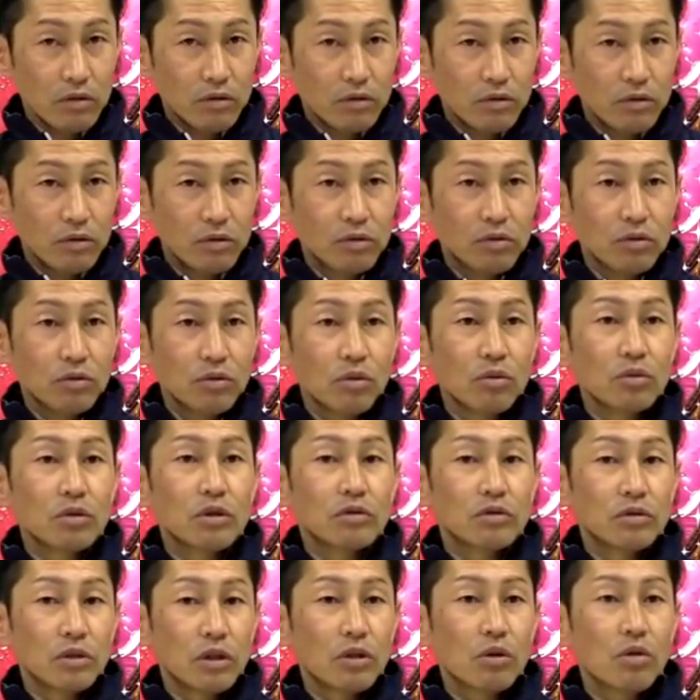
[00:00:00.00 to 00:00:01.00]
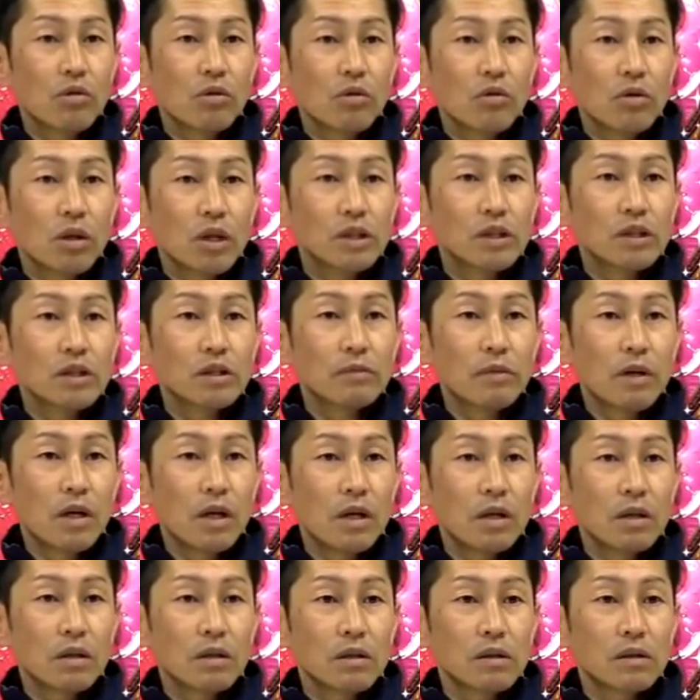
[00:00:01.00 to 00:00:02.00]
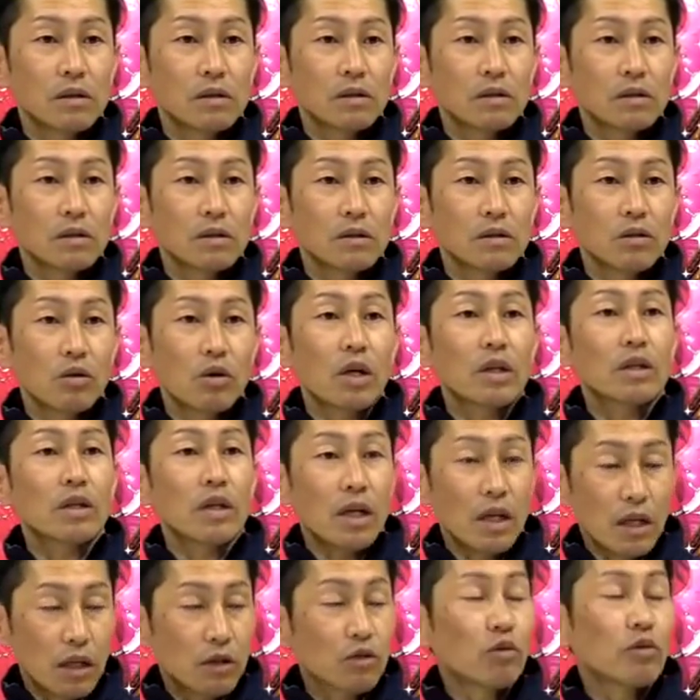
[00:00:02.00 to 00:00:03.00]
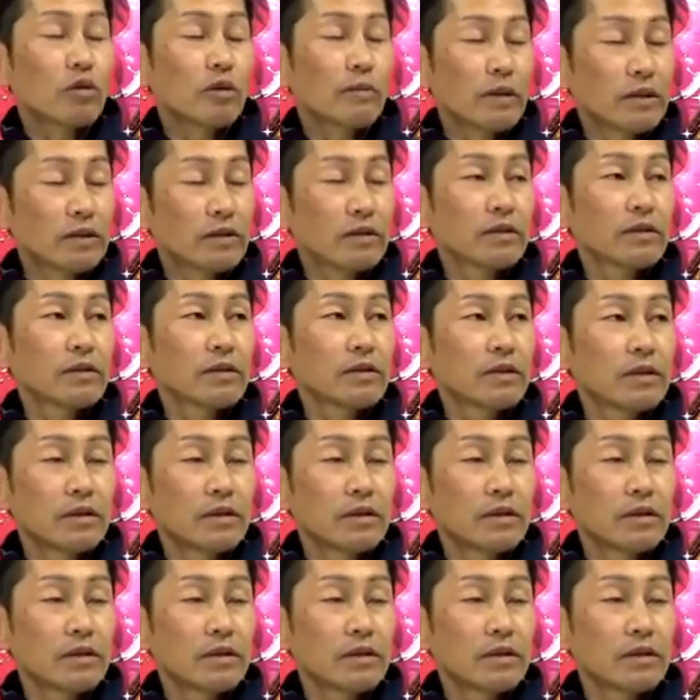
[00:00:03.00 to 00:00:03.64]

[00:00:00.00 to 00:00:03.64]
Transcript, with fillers: そうですね今日が一番良かったかなと思います